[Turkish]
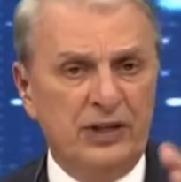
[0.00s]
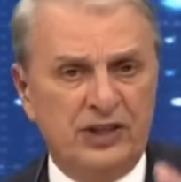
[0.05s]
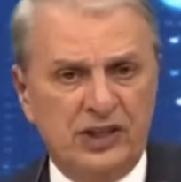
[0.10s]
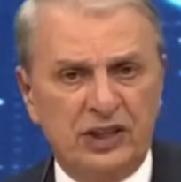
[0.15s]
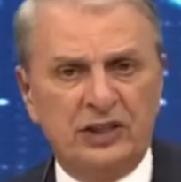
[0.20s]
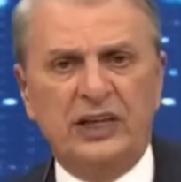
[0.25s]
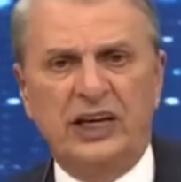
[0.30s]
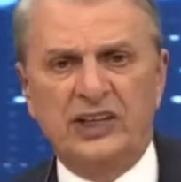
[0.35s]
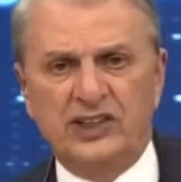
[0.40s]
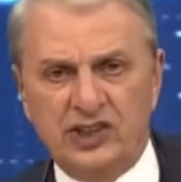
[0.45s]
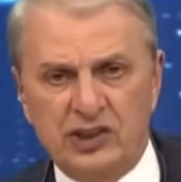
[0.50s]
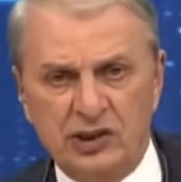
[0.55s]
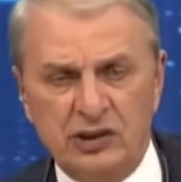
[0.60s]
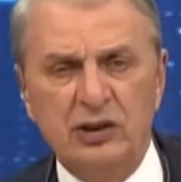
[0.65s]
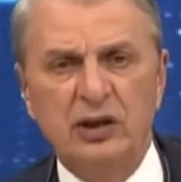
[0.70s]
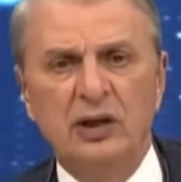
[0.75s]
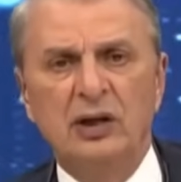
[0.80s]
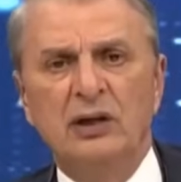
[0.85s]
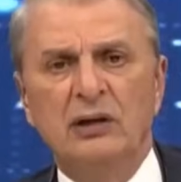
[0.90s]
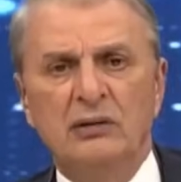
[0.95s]
E
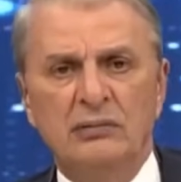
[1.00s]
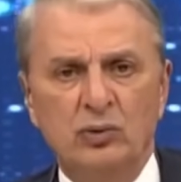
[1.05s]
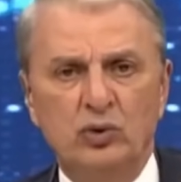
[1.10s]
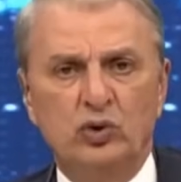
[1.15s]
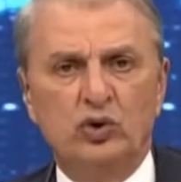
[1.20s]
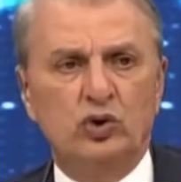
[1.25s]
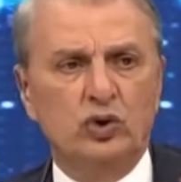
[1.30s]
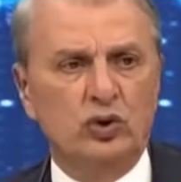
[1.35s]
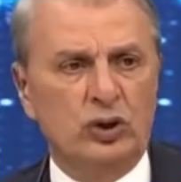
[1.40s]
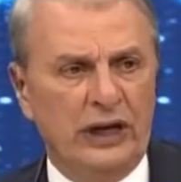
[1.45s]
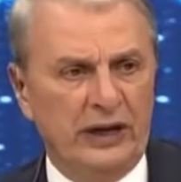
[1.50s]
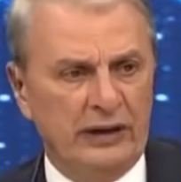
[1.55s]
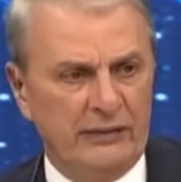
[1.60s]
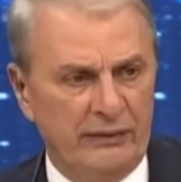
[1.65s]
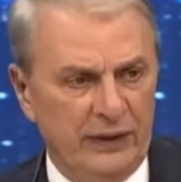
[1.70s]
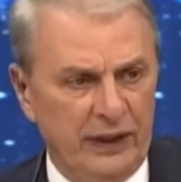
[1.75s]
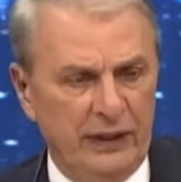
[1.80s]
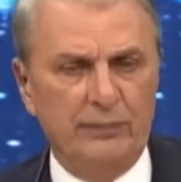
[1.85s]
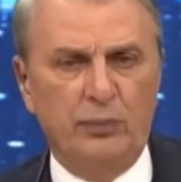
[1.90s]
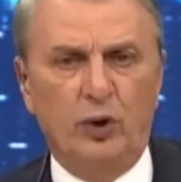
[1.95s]
Beşiktaş,
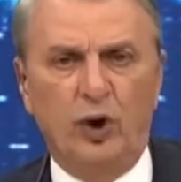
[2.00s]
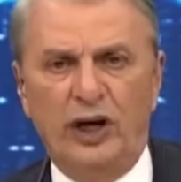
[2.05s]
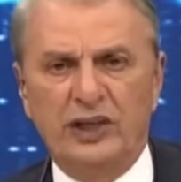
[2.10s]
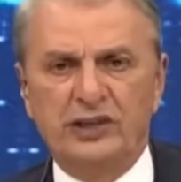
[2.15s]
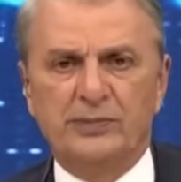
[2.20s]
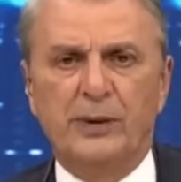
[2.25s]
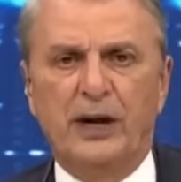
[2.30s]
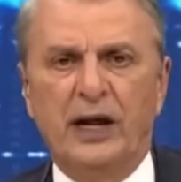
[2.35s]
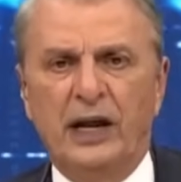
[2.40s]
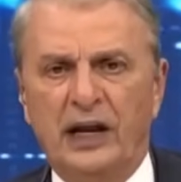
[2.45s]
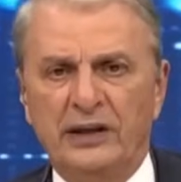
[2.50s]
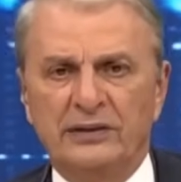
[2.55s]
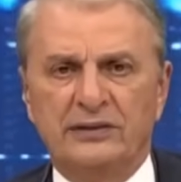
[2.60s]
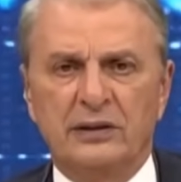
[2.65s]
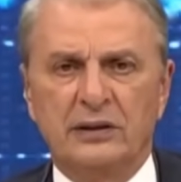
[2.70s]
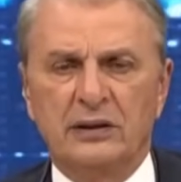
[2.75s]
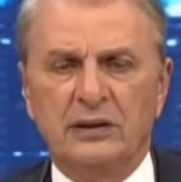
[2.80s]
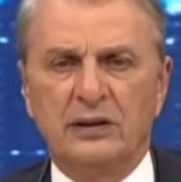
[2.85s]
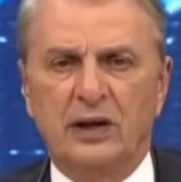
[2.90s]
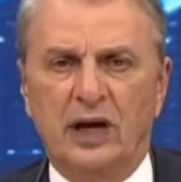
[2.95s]
Üsküdar ve Boğaz
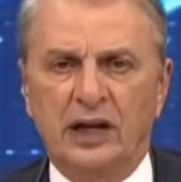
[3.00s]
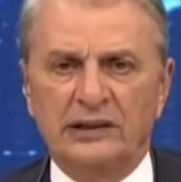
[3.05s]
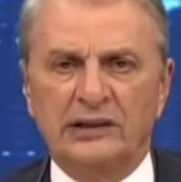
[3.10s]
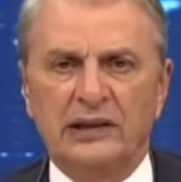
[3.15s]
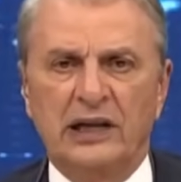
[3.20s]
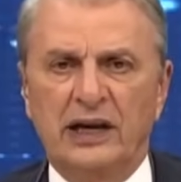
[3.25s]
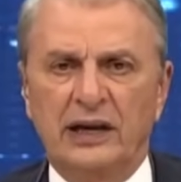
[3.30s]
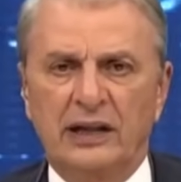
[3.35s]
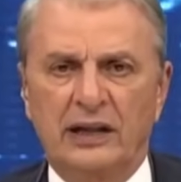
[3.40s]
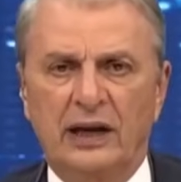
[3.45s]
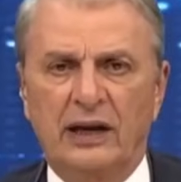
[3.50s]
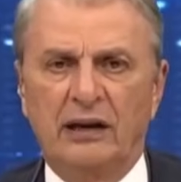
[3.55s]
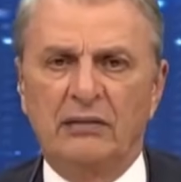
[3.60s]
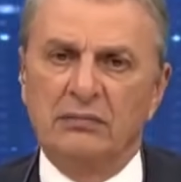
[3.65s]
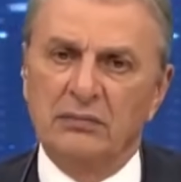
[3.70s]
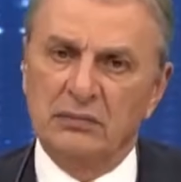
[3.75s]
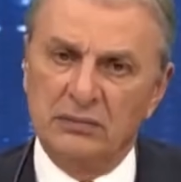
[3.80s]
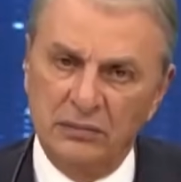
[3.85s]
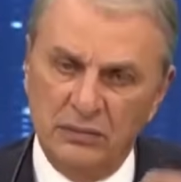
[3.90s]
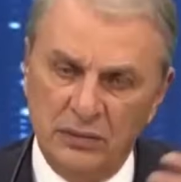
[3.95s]
bağlantılı
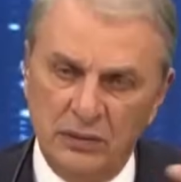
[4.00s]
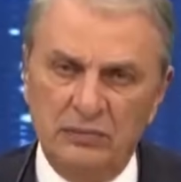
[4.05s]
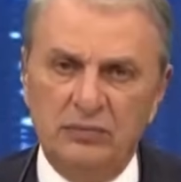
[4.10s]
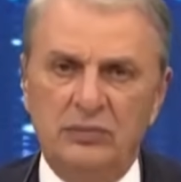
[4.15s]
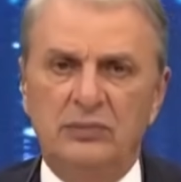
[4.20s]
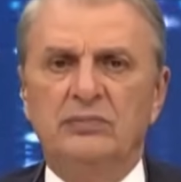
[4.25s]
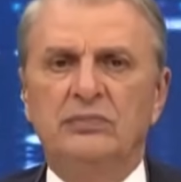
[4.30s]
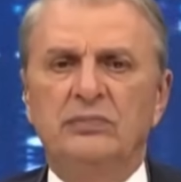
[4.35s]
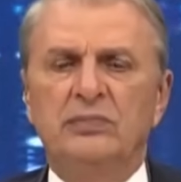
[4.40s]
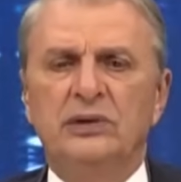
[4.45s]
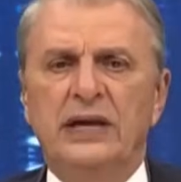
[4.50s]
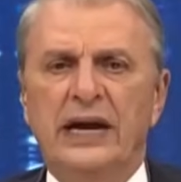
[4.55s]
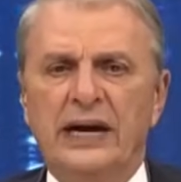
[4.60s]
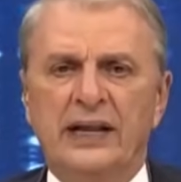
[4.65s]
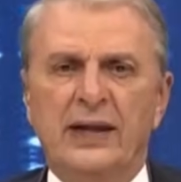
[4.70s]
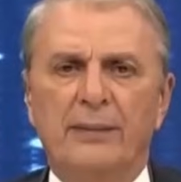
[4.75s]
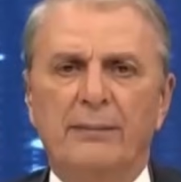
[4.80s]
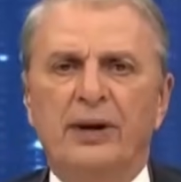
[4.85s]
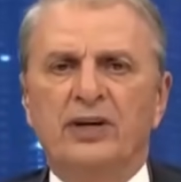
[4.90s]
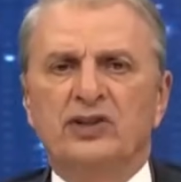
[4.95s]
hatlarda
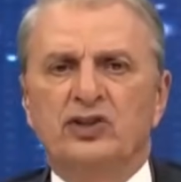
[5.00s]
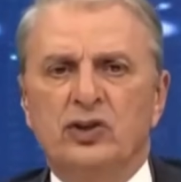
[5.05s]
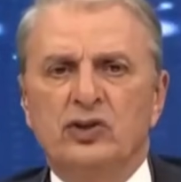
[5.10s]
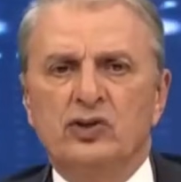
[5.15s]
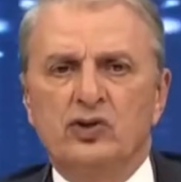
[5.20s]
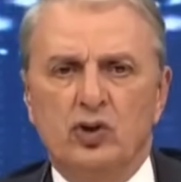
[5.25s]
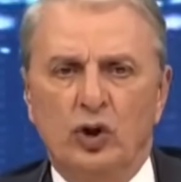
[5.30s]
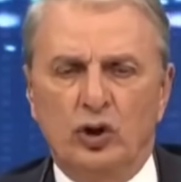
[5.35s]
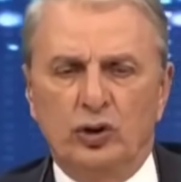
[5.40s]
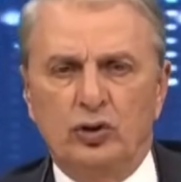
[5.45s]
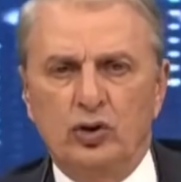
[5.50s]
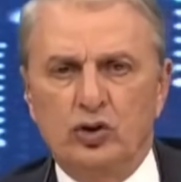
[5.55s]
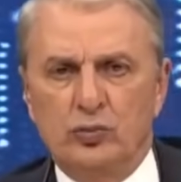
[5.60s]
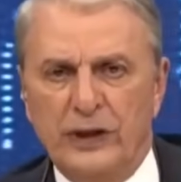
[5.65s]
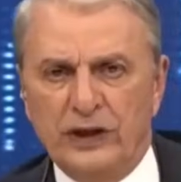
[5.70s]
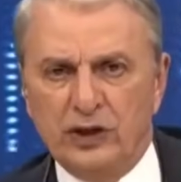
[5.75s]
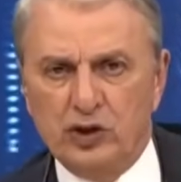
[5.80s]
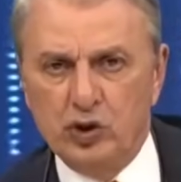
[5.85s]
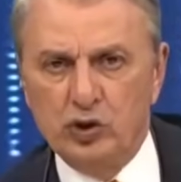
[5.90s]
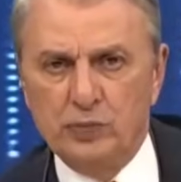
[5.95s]
nereden baksanız
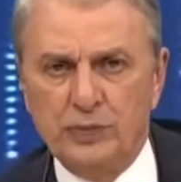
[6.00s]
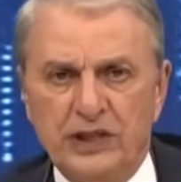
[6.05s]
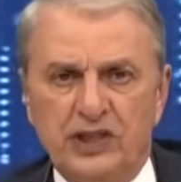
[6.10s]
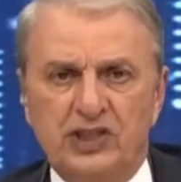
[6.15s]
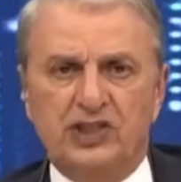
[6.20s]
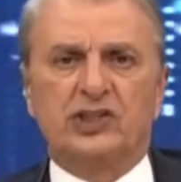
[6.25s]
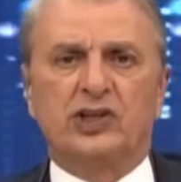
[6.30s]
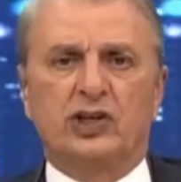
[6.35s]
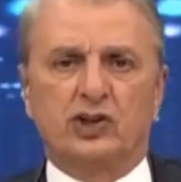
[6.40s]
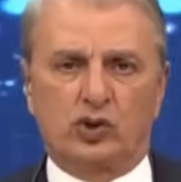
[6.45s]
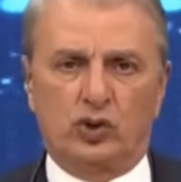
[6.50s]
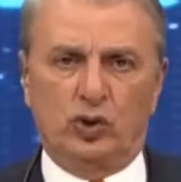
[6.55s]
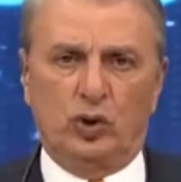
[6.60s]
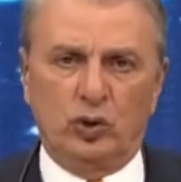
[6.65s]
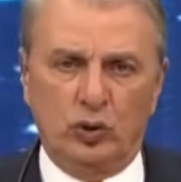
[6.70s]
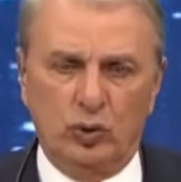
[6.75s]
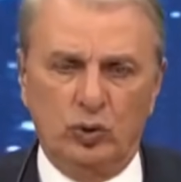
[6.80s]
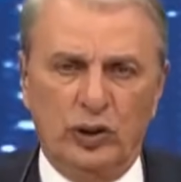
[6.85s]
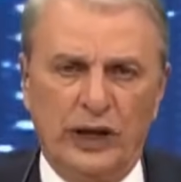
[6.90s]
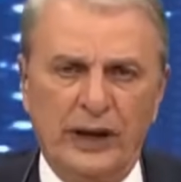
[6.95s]
400-500 bin kişi
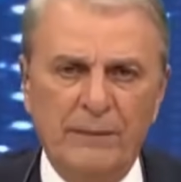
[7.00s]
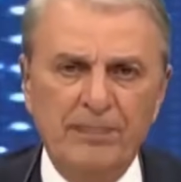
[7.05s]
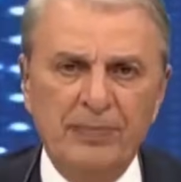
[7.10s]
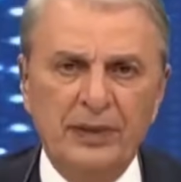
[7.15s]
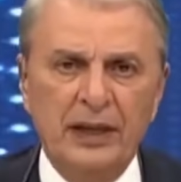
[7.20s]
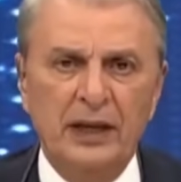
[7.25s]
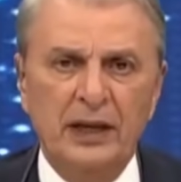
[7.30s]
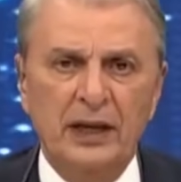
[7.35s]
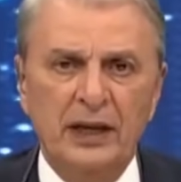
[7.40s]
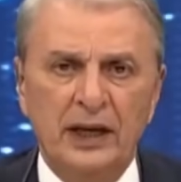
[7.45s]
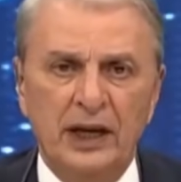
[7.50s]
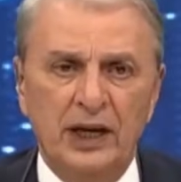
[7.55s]
taşıyor günde.